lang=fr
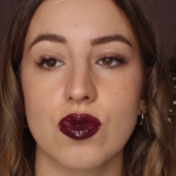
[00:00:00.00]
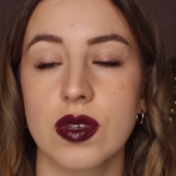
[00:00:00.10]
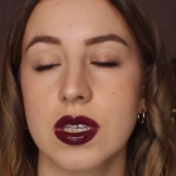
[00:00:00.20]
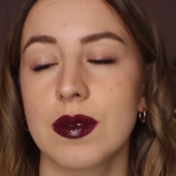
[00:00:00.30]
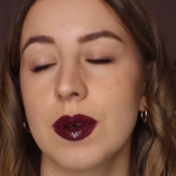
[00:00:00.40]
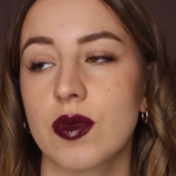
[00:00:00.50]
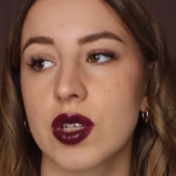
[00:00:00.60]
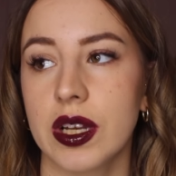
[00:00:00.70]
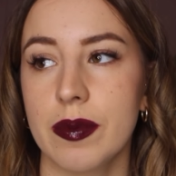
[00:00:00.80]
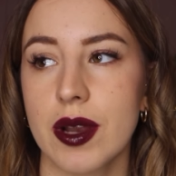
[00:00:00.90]
souci, mais
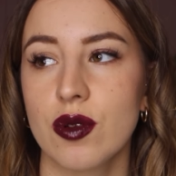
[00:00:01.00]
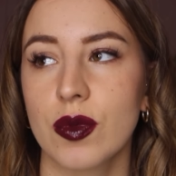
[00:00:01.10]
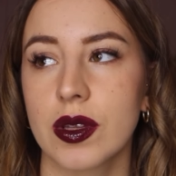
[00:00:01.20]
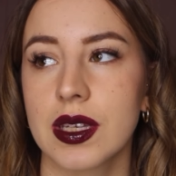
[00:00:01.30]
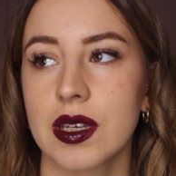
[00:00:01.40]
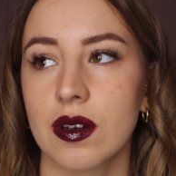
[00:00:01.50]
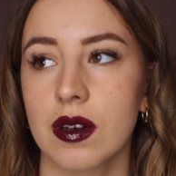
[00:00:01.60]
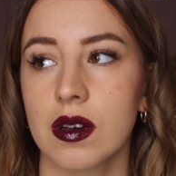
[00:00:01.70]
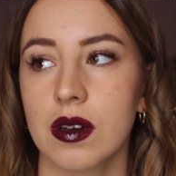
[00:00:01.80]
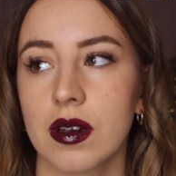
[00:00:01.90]
bon, j'allais pas lui demander
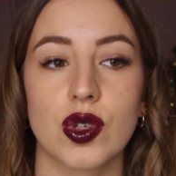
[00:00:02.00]
euh,